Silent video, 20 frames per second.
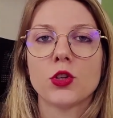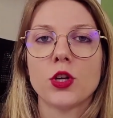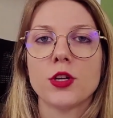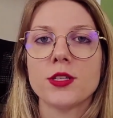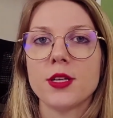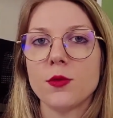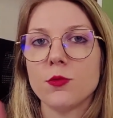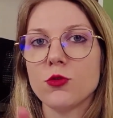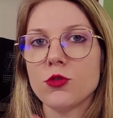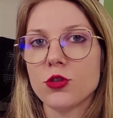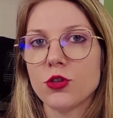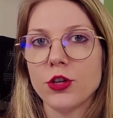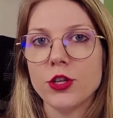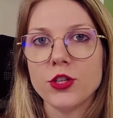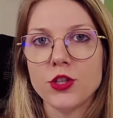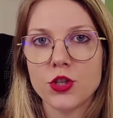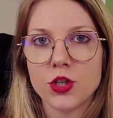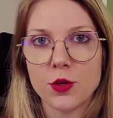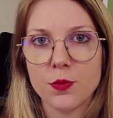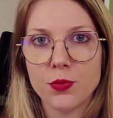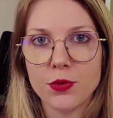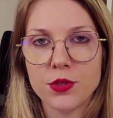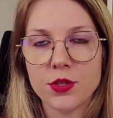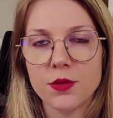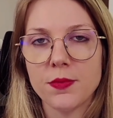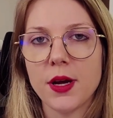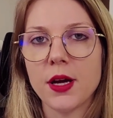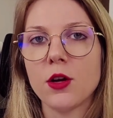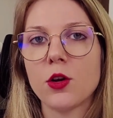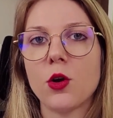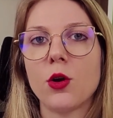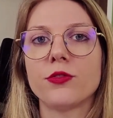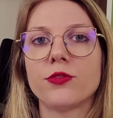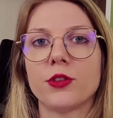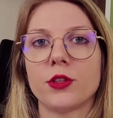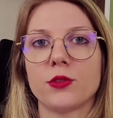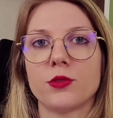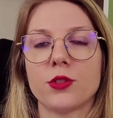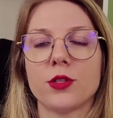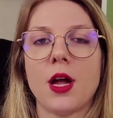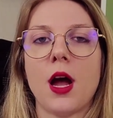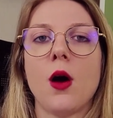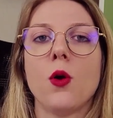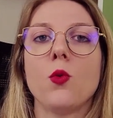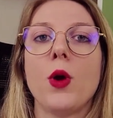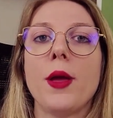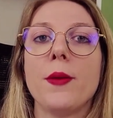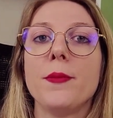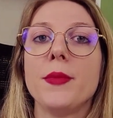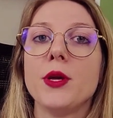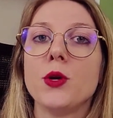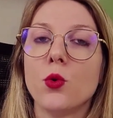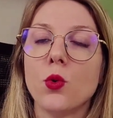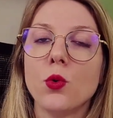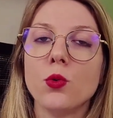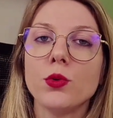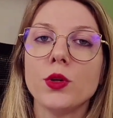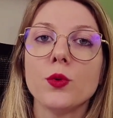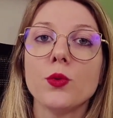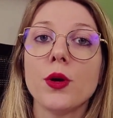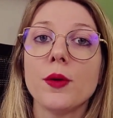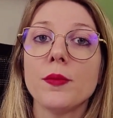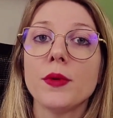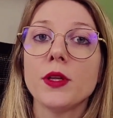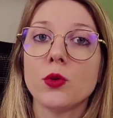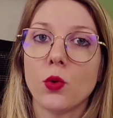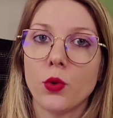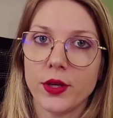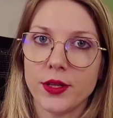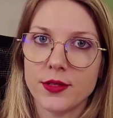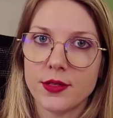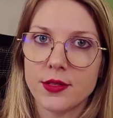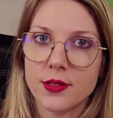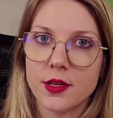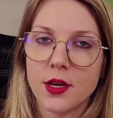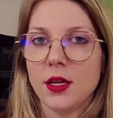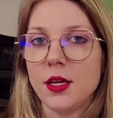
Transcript: Nós temos dois tipos de macrófagos, tá? O M1 e o M2.